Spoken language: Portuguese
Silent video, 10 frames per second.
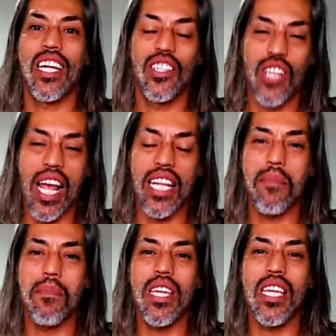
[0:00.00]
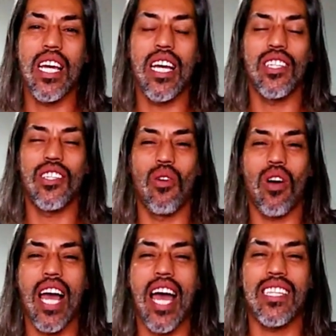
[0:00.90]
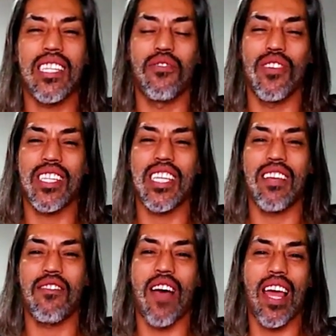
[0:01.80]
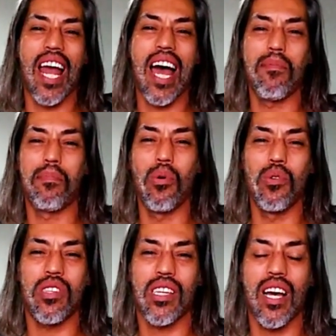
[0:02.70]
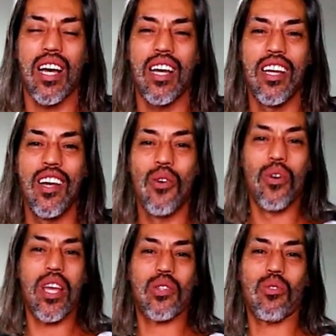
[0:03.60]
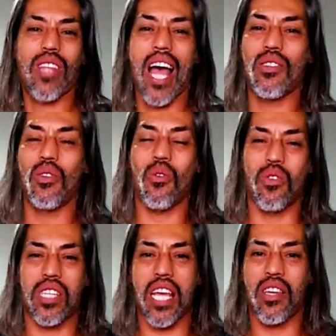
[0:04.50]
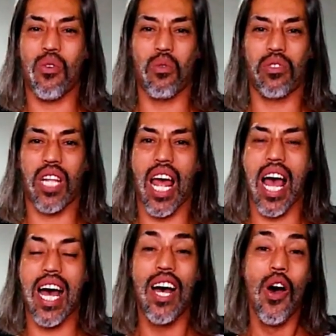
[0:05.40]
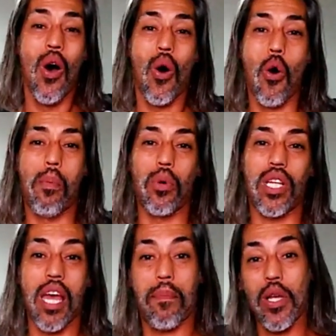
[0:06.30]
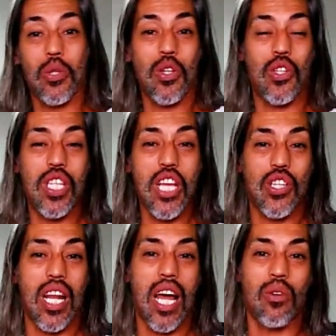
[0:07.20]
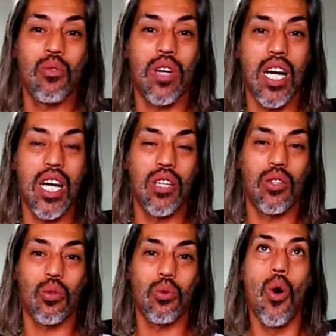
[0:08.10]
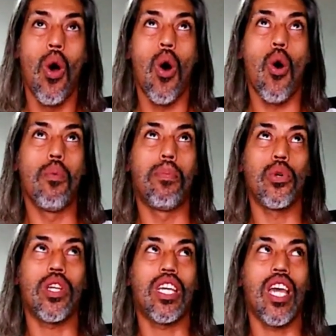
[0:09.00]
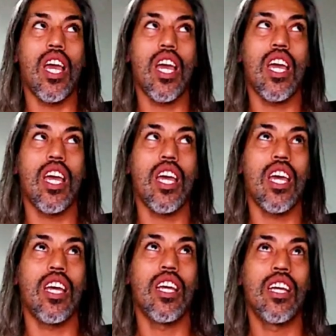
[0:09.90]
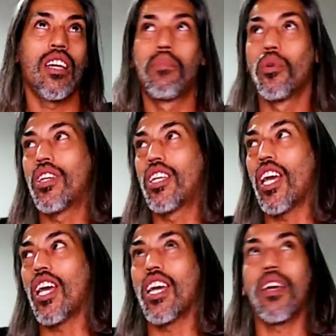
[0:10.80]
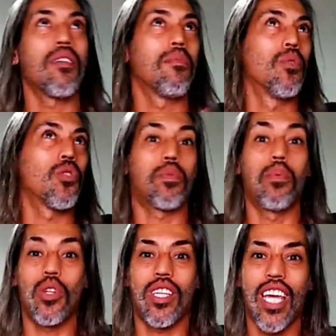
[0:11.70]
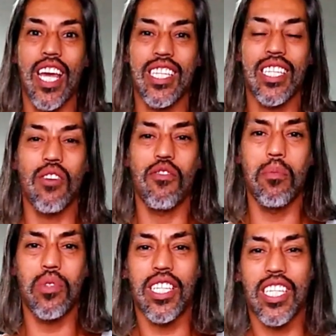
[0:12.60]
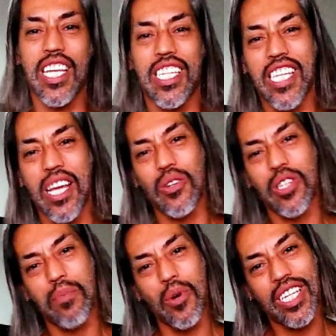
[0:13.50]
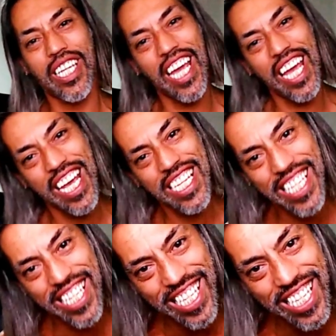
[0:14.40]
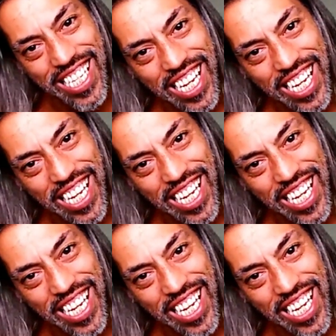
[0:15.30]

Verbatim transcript: De academia, de locais que você vai lá e busca um resultado e não consegue encontrar, ou porque a pessoa te deixa lá num canto, ou porque. Porque. Muitos porquês. Então vamos esquecer os porquês